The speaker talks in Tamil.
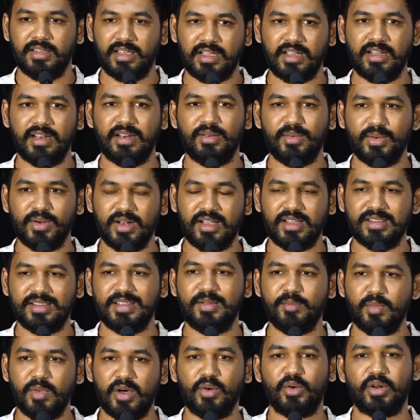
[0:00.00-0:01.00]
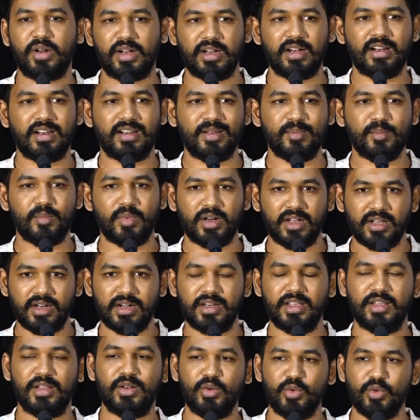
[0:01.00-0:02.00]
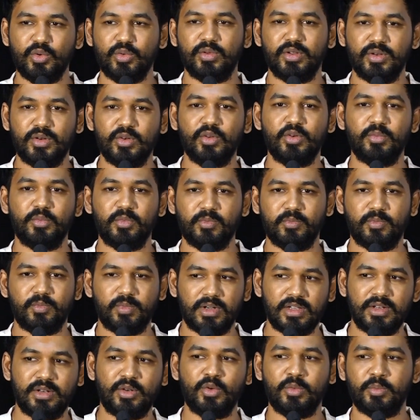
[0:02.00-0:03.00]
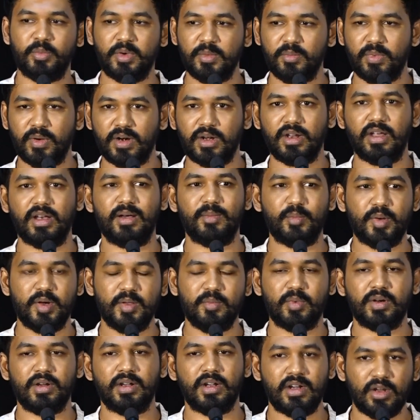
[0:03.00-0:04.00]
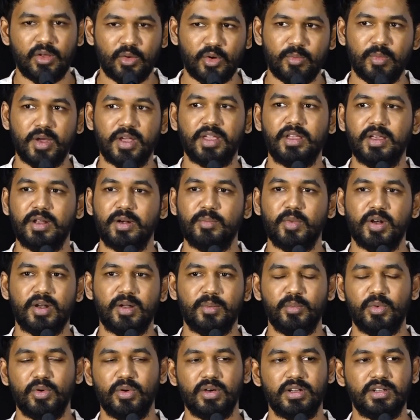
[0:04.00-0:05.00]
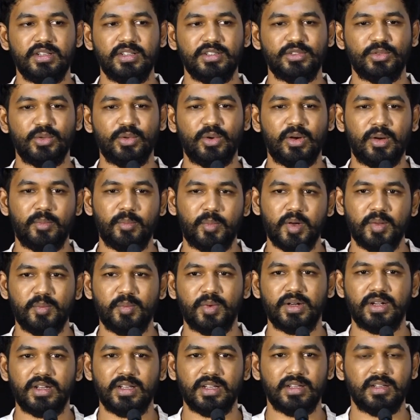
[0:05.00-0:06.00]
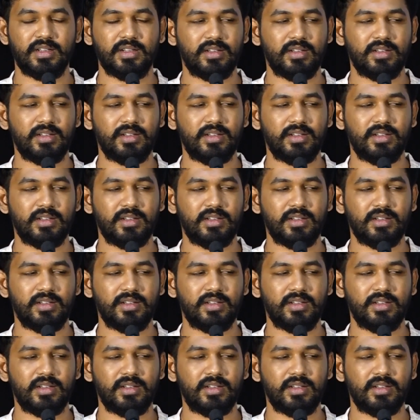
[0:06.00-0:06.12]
எங்களை விட அதிகமாக அவர் எங்களை நம்புகிறாரு நீங்கள் இன்னும் இன்னும் இன்னும் இப்படி பண்ணலாம் அப்படி பண்ணலான்னு அவர் பயங்கரமாக நம்புவார் ஸோ அப்படிப்பட்ட